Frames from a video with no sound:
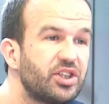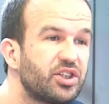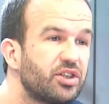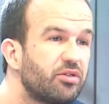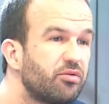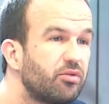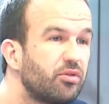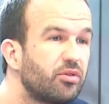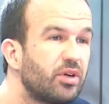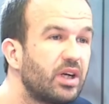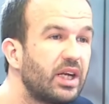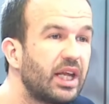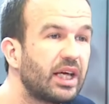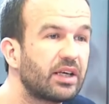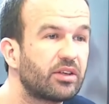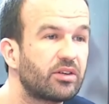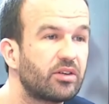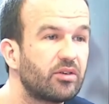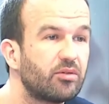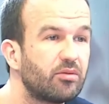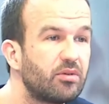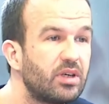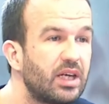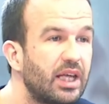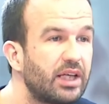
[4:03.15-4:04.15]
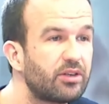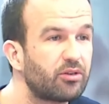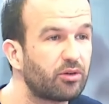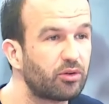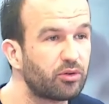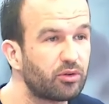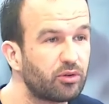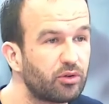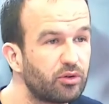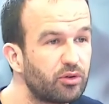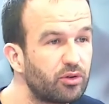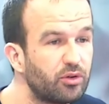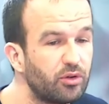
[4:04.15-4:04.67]
J'ai vu une une lettre
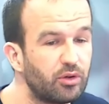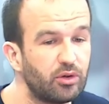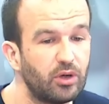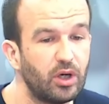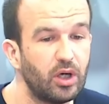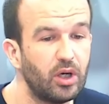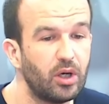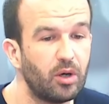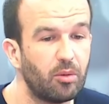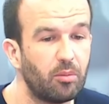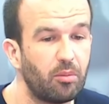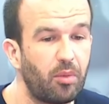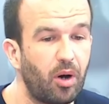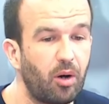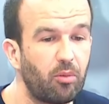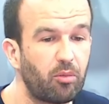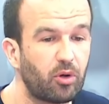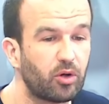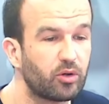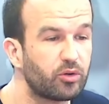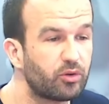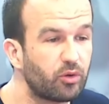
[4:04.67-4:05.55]
de deux membres,